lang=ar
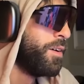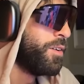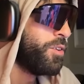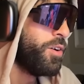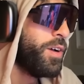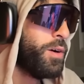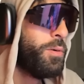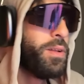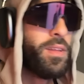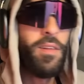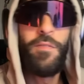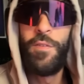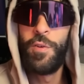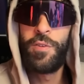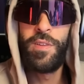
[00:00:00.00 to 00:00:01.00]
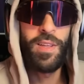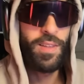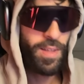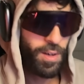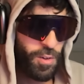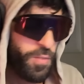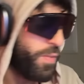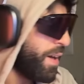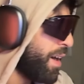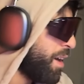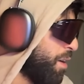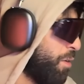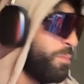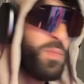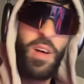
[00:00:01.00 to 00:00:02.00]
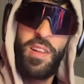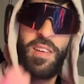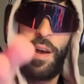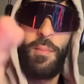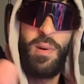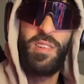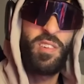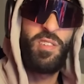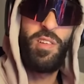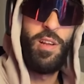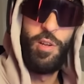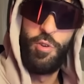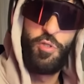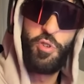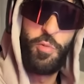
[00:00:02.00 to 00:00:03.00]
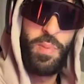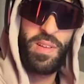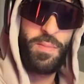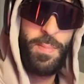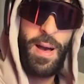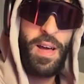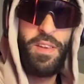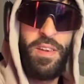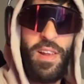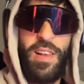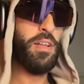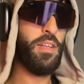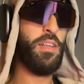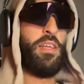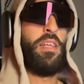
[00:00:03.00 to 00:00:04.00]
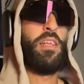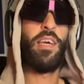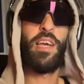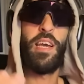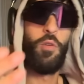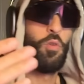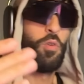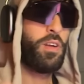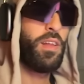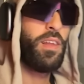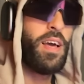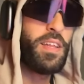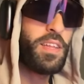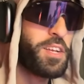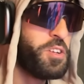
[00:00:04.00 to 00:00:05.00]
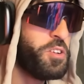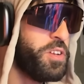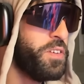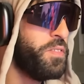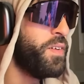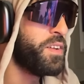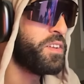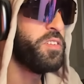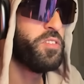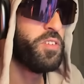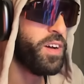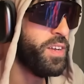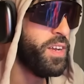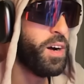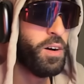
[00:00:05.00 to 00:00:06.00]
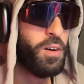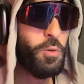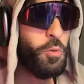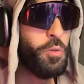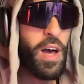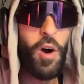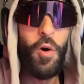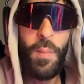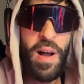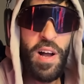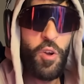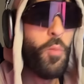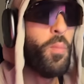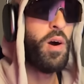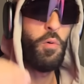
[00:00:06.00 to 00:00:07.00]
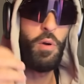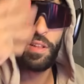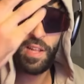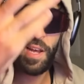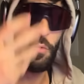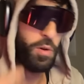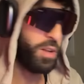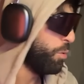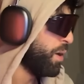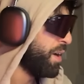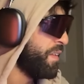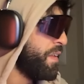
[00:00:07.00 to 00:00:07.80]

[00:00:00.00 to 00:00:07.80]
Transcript: جو يا وليدي فلوس تيديروا الفرق وما احتراماتكش لليوتيوبرز بحالنا اللي اللي قالوا لك الله يعطيك الشيفات انتيا ودعوا معاك وبغاو يعطيوك لواحد